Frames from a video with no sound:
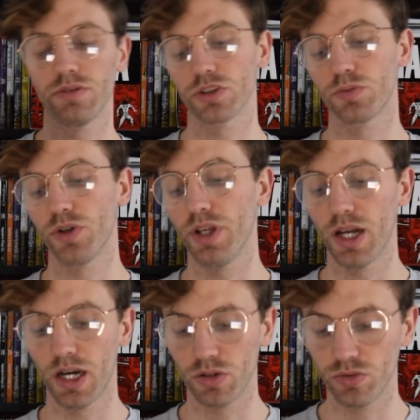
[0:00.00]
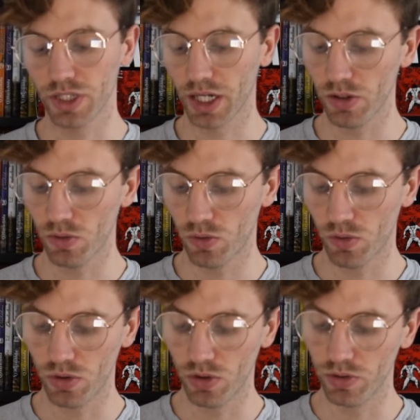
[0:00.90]
Franchement, il a un coup de crayon
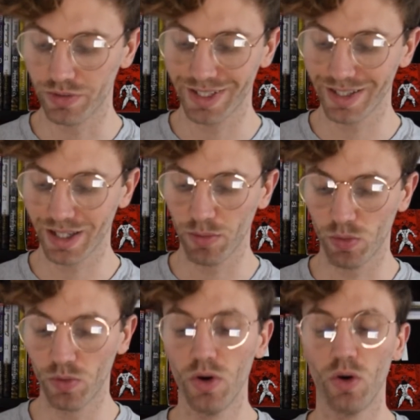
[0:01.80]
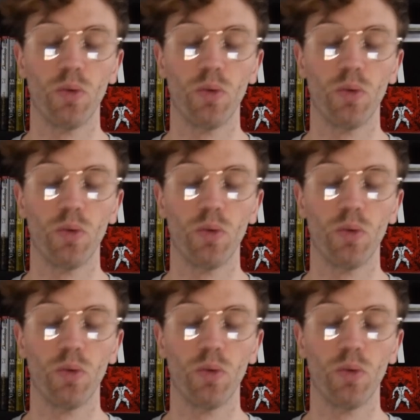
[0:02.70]
très très bon.